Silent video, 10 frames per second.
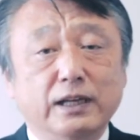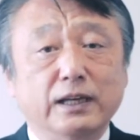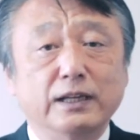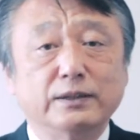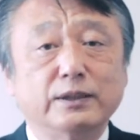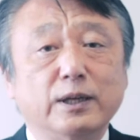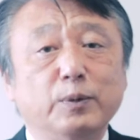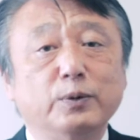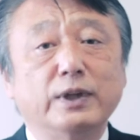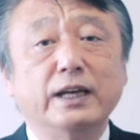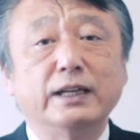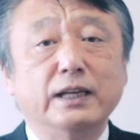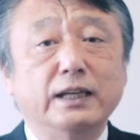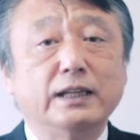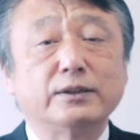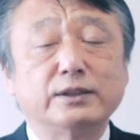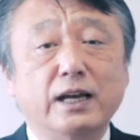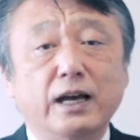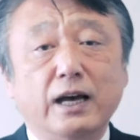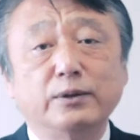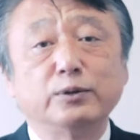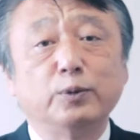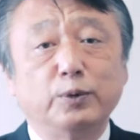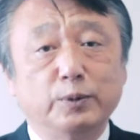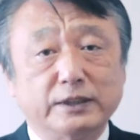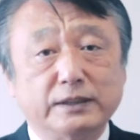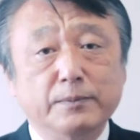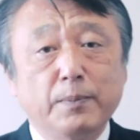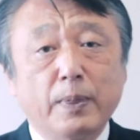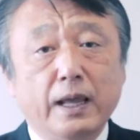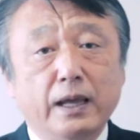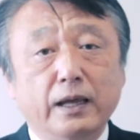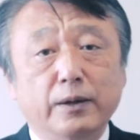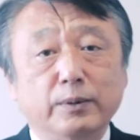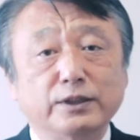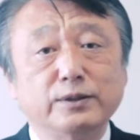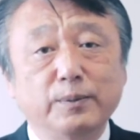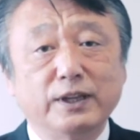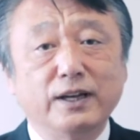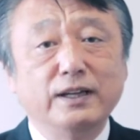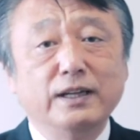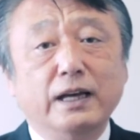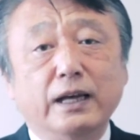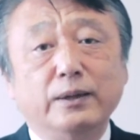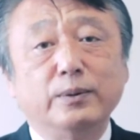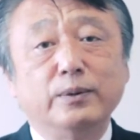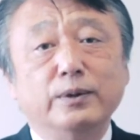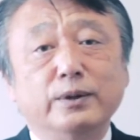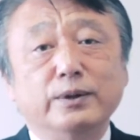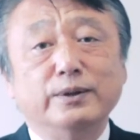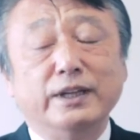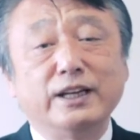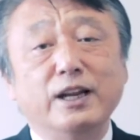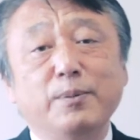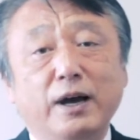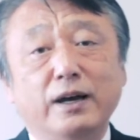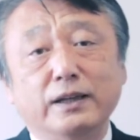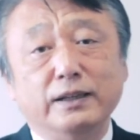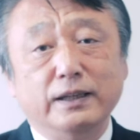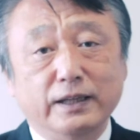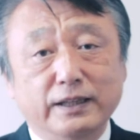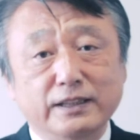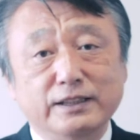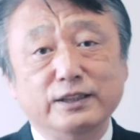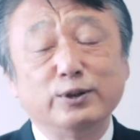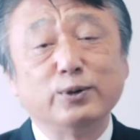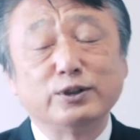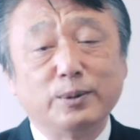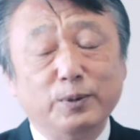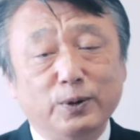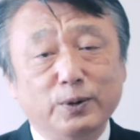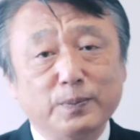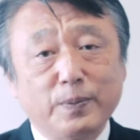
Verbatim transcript: えそういった問題、えたくさんあると思います、え私はまたあのできれば電池自動車も